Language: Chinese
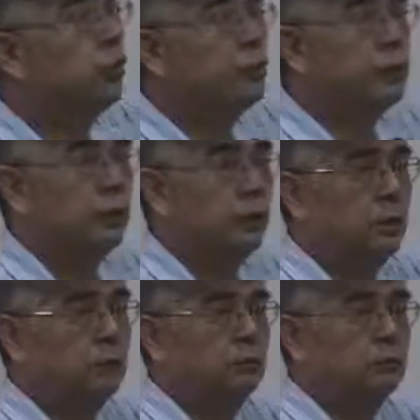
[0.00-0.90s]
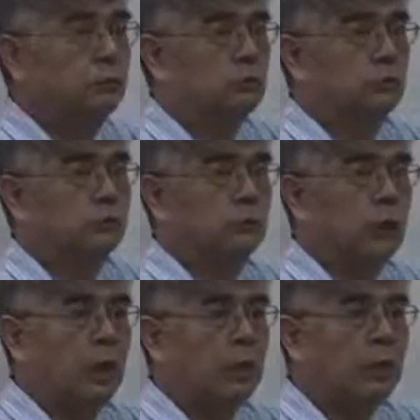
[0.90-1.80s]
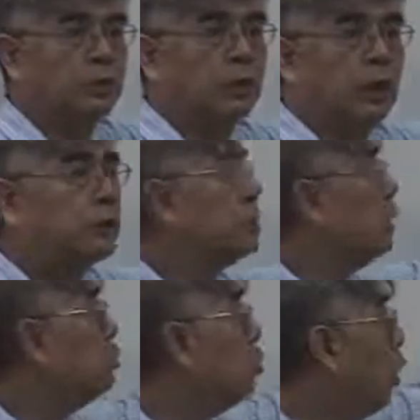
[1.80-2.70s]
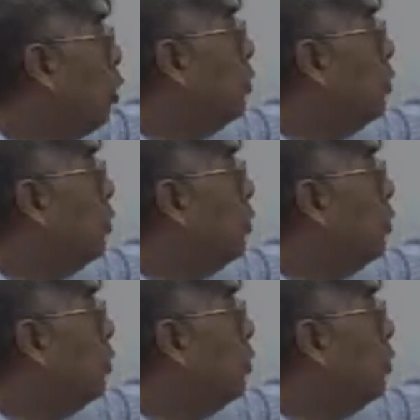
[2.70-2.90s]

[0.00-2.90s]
左尾检定。啊，老师刚刚写右